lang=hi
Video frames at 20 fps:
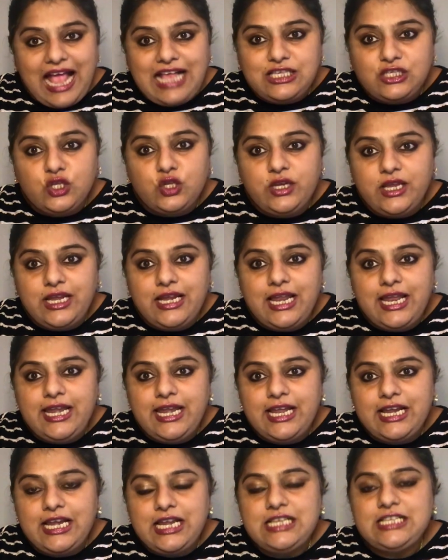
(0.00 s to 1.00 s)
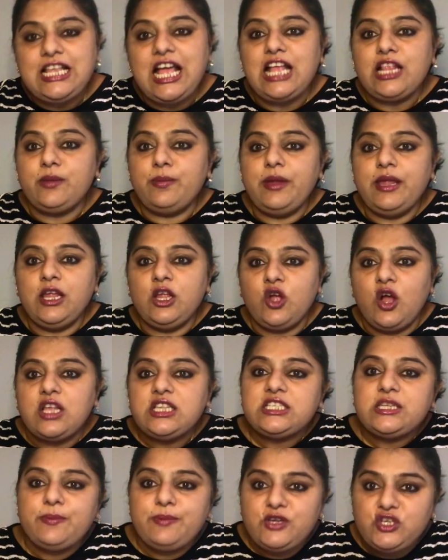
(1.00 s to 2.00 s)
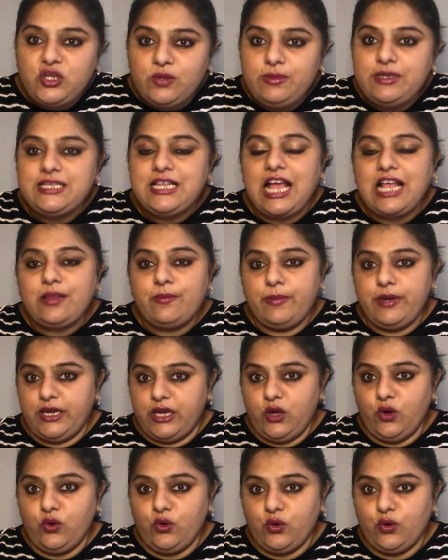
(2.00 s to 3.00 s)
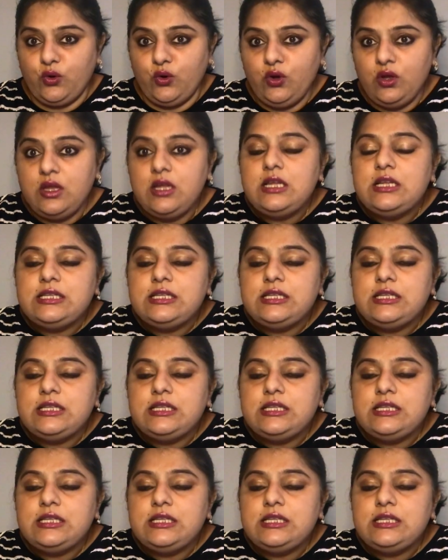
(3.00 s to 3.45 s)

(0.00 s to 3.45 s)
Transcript: गैस तो निकले निकले साथ में कॉन्स्टिपेशन भी साथ में क्योर हो